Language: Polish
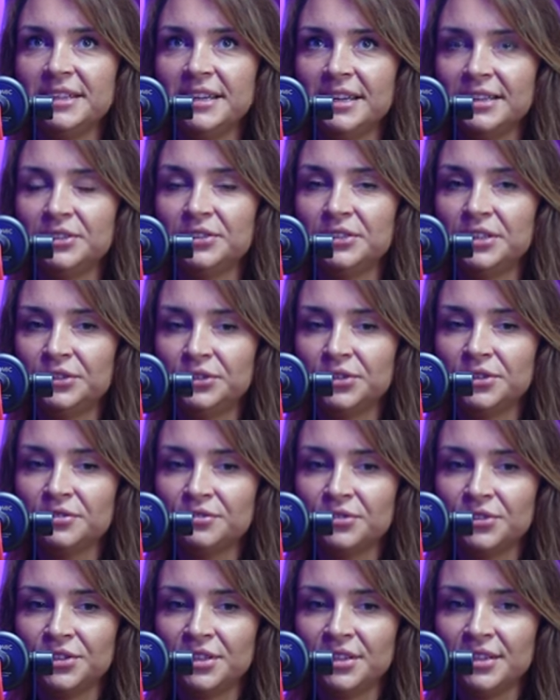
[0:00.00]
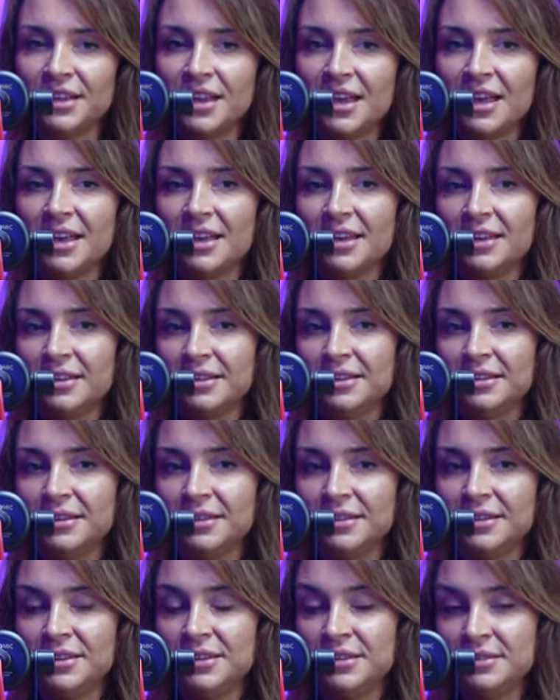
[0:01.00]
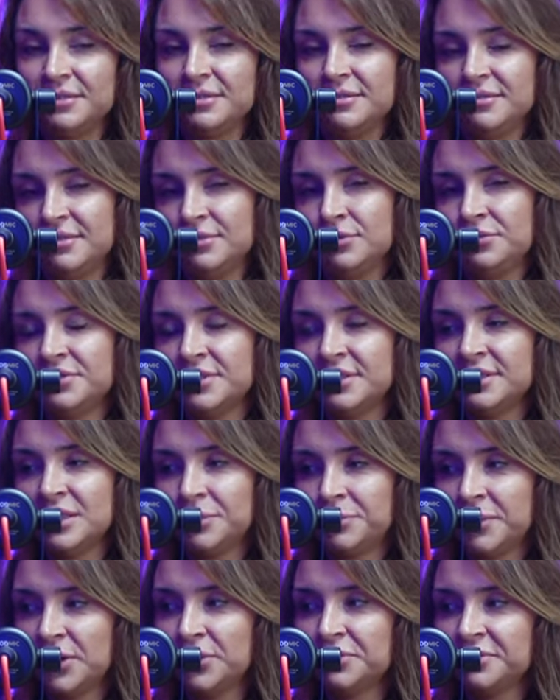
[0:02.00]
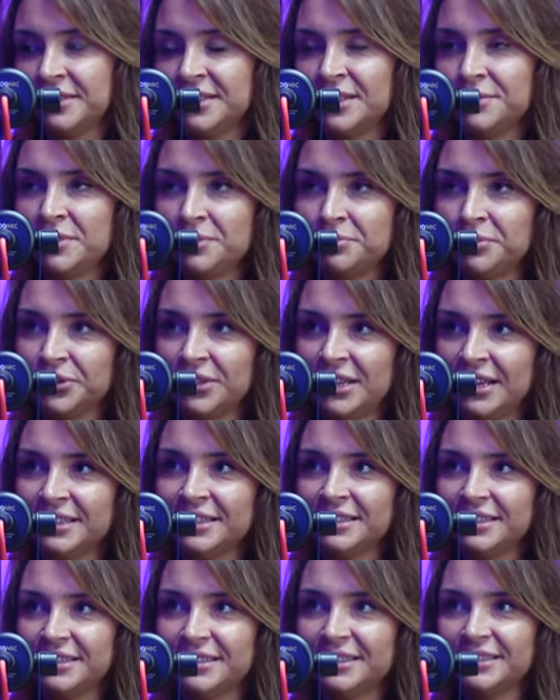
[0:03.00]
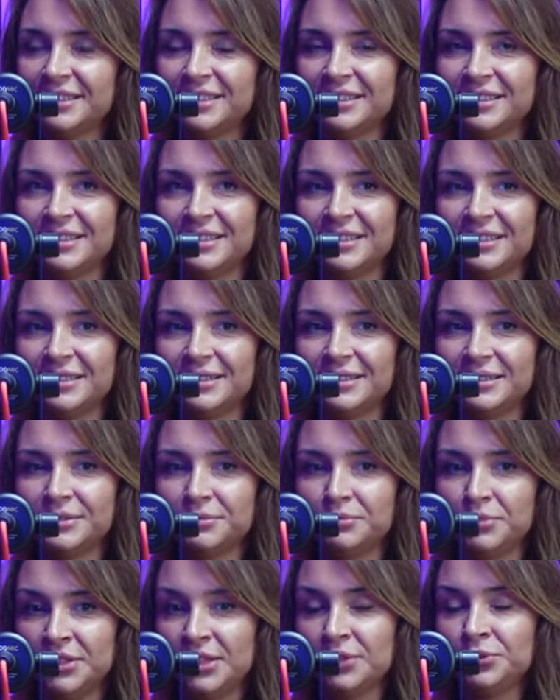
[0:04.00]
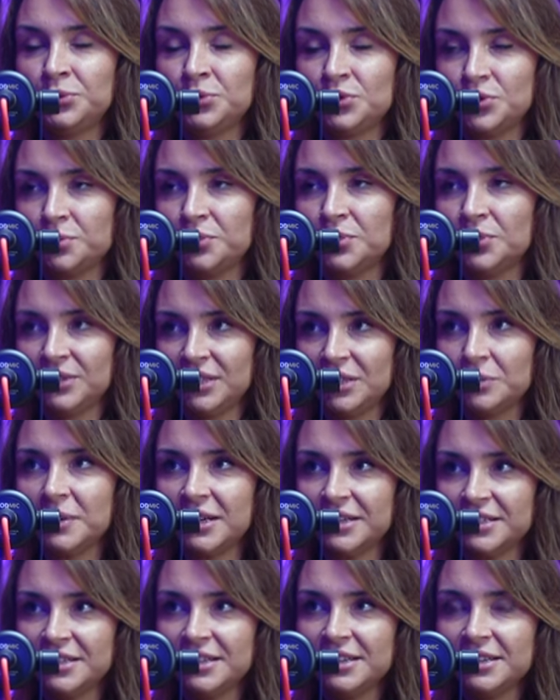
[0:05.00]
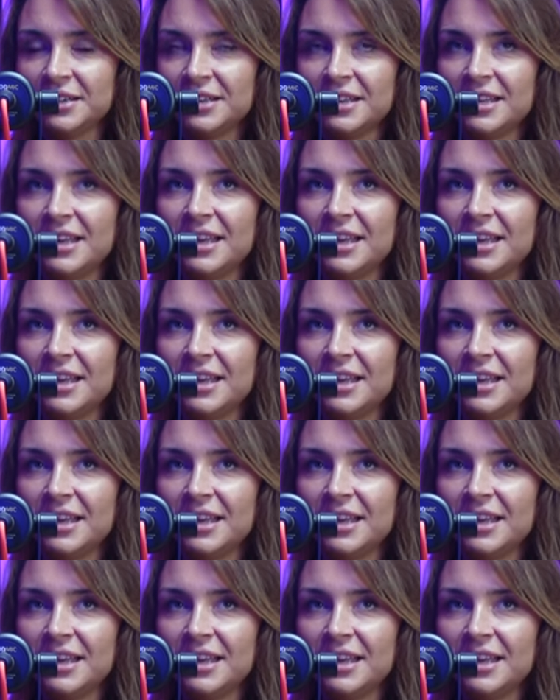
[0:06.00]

tak, dodatkowo i, e, i, i również zapakowanymi po dachy, e, bo tak dużo było tych paczek.